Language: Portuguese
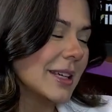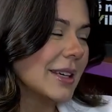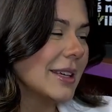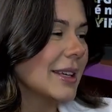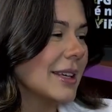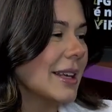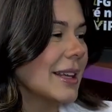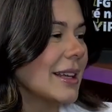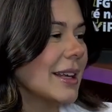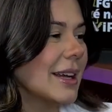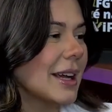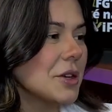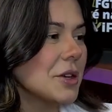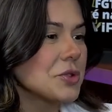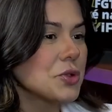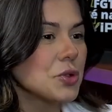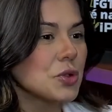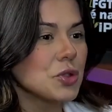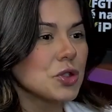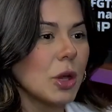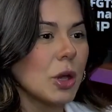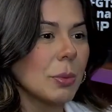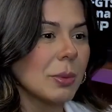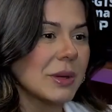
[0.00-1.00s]
que ela
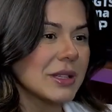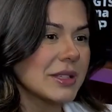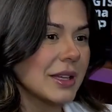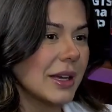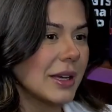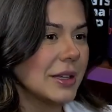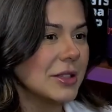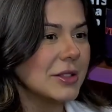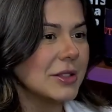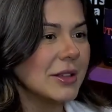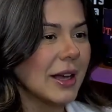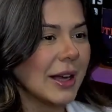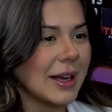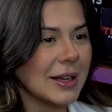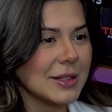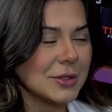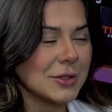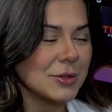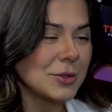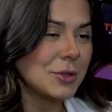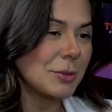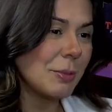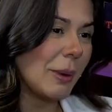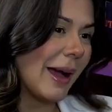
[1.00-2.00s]
casou só para sair da casa
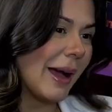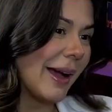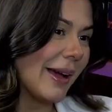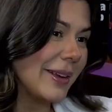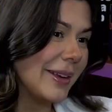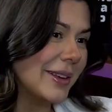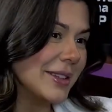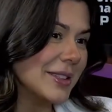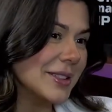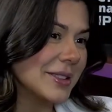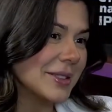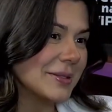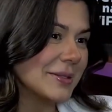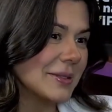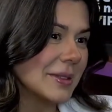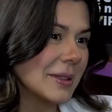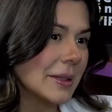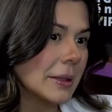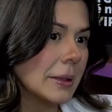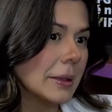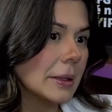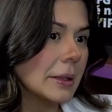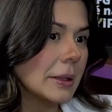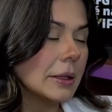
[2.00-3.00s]
dos pais.
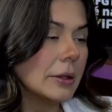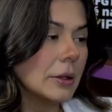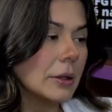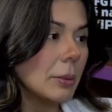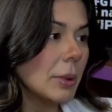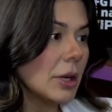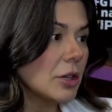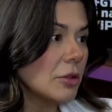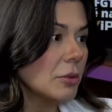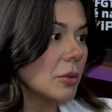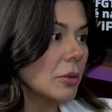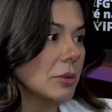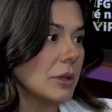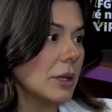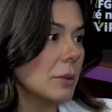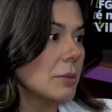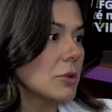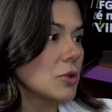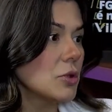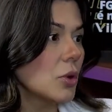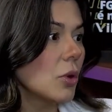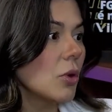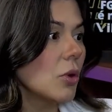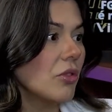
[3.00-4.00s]
Então, a partir do momento que a
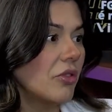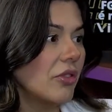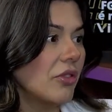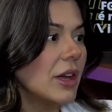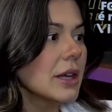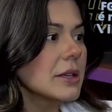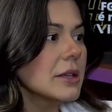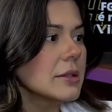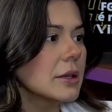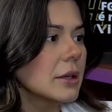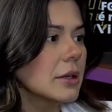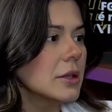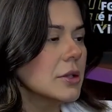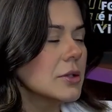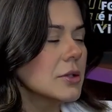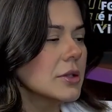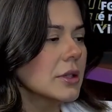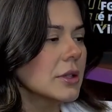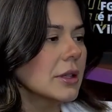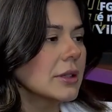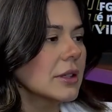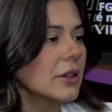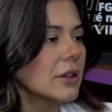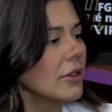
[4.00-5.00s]
pessoa confessa
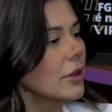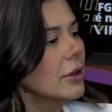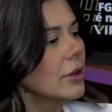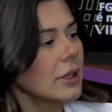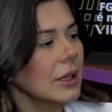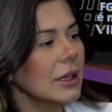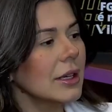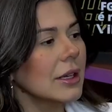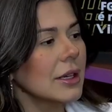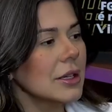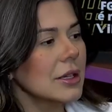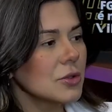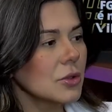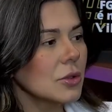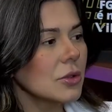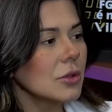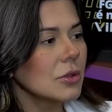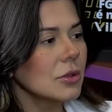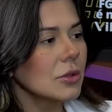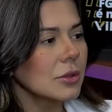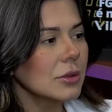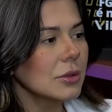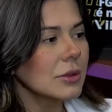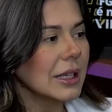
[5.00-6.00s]
isso, ela tá falando que ela casou
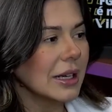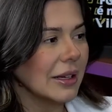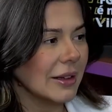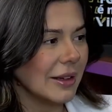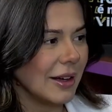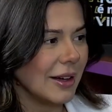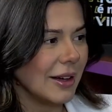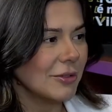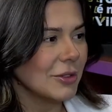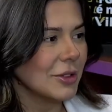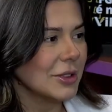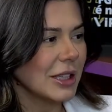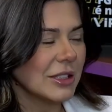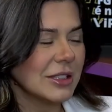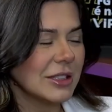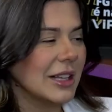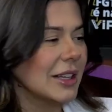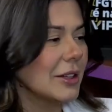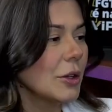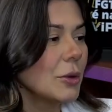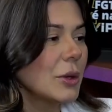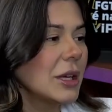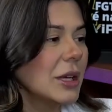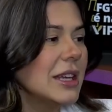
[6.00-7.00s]
contra a vontade
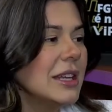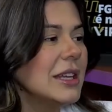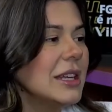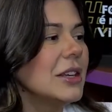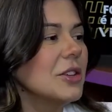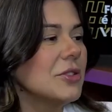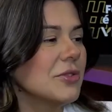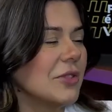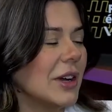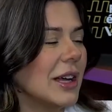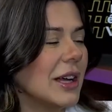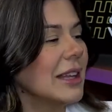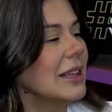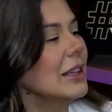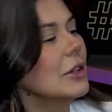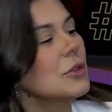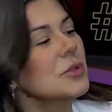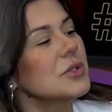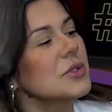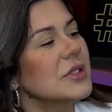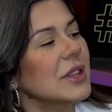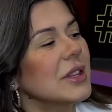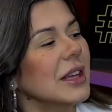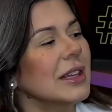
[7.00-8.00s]
dela. Ela não queria, de fato. Ela não,
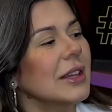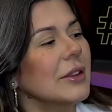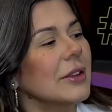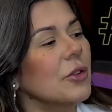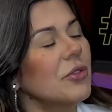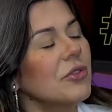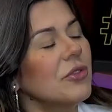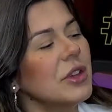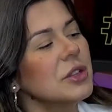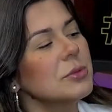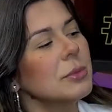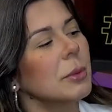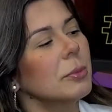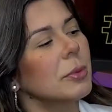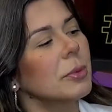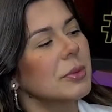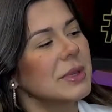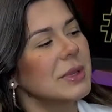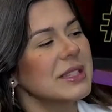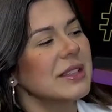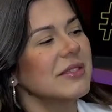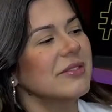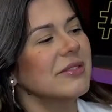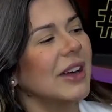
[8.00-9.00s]
ela não fez uma
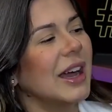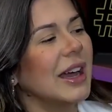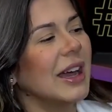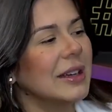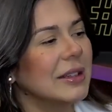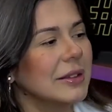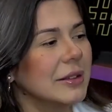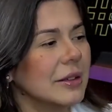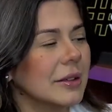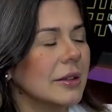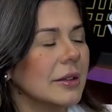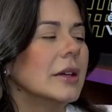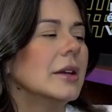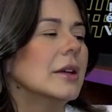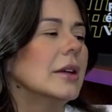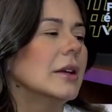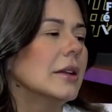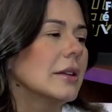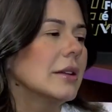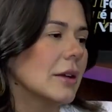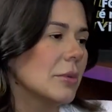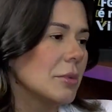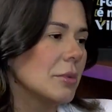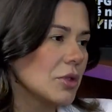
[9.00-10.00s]
promessa válida.
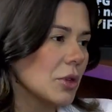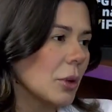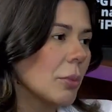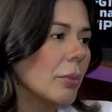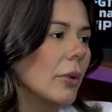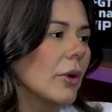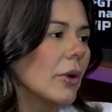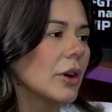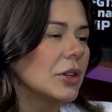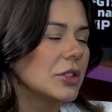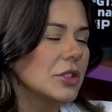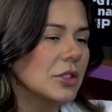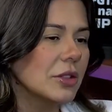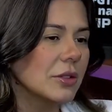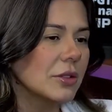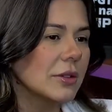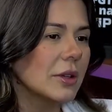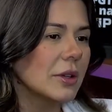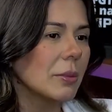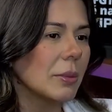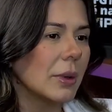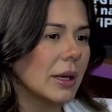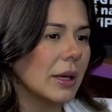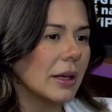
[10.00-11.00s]
Então, a pessoa pode
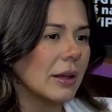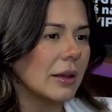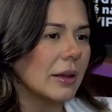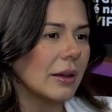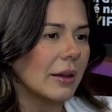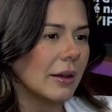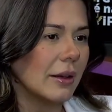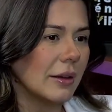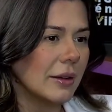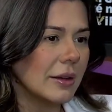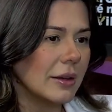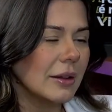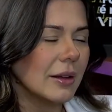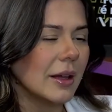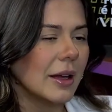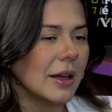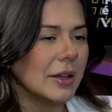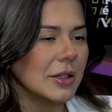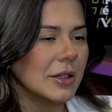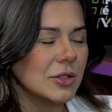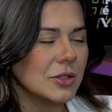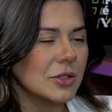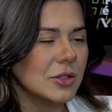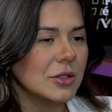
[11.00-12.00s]
também é, ir lá
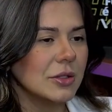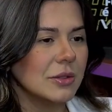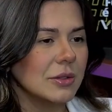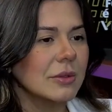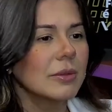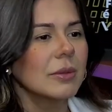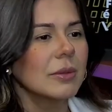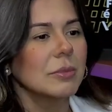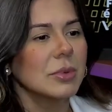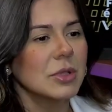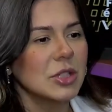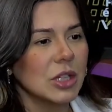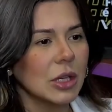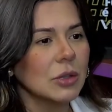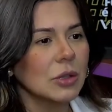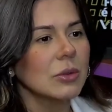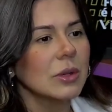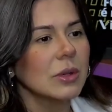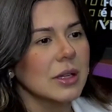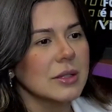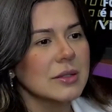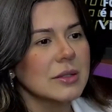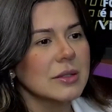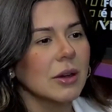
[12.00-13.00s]
e pedir anulação. Pedir né?
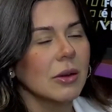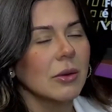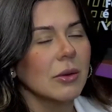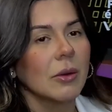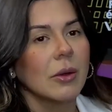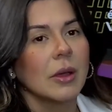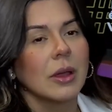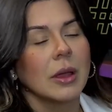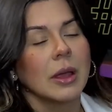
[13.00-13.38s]
anulação.